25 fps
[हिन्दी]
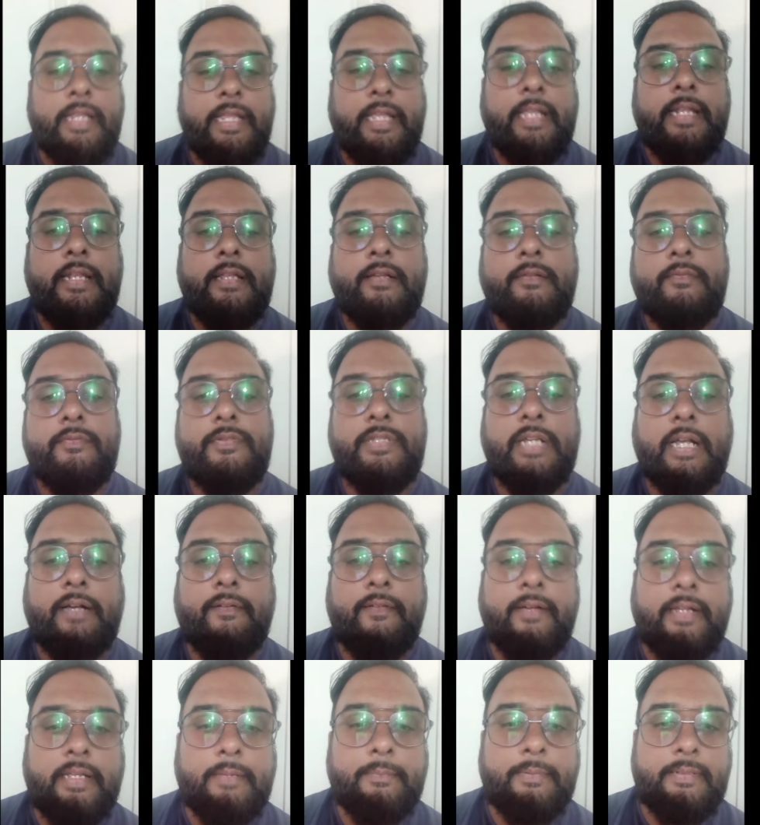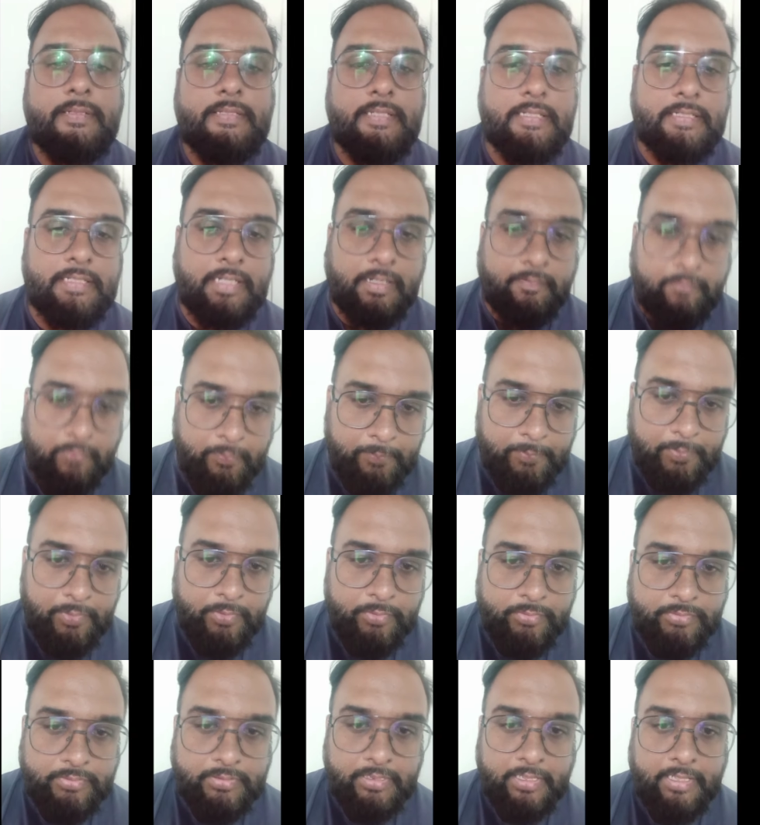ठीक है ना जावा के बच्चे जावा
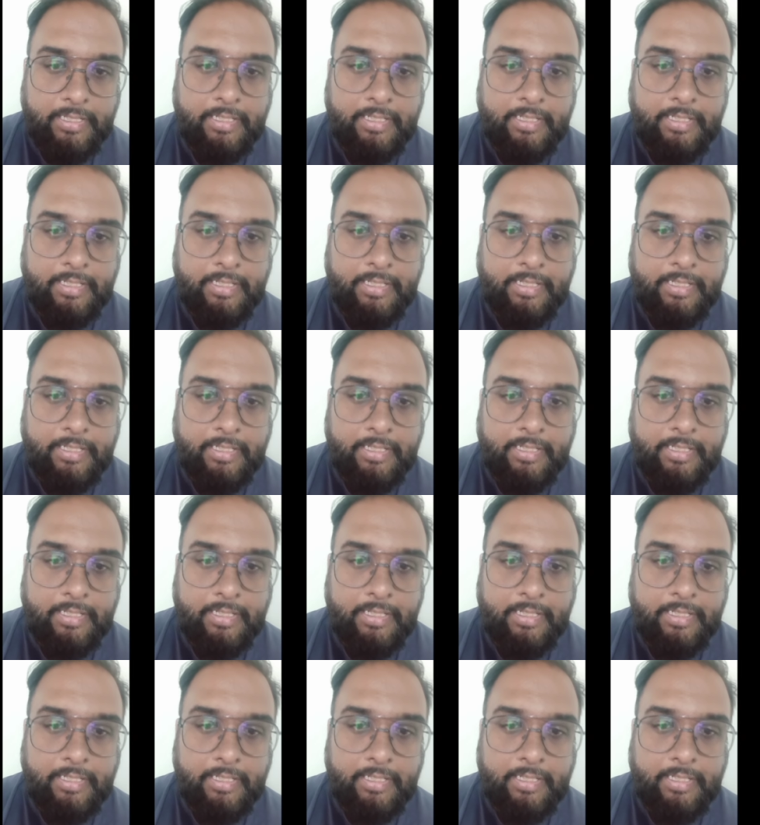प्रोड्यूस